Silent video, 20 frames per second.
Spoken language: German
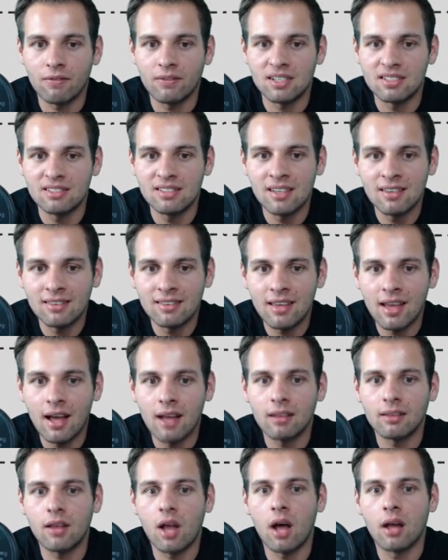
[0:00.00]
Das ist jetzt
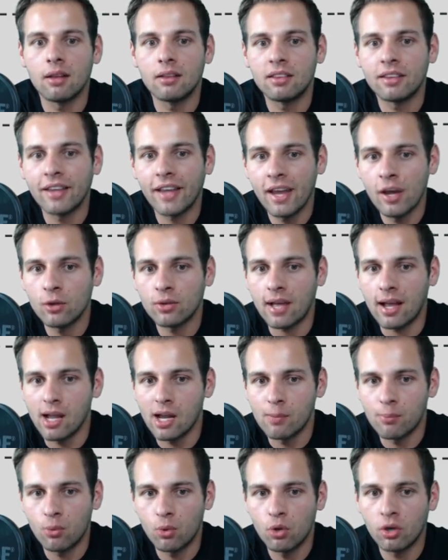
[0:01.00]
der Dreh- und
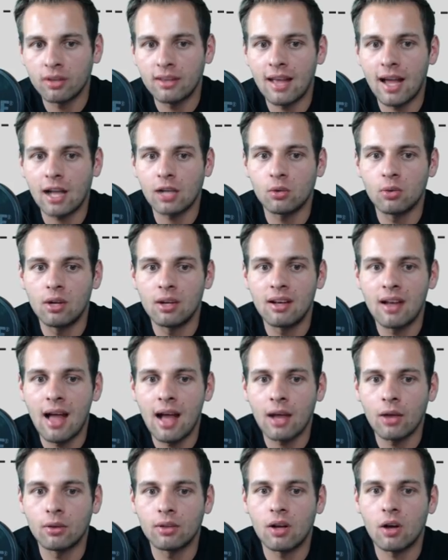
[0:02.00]
Angelpunkt der aktuellen
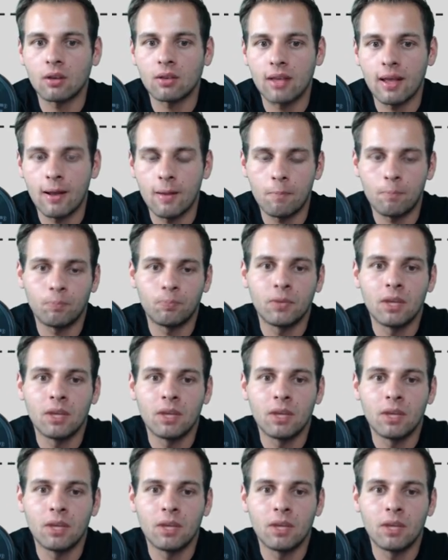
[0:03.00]
Lage und auch der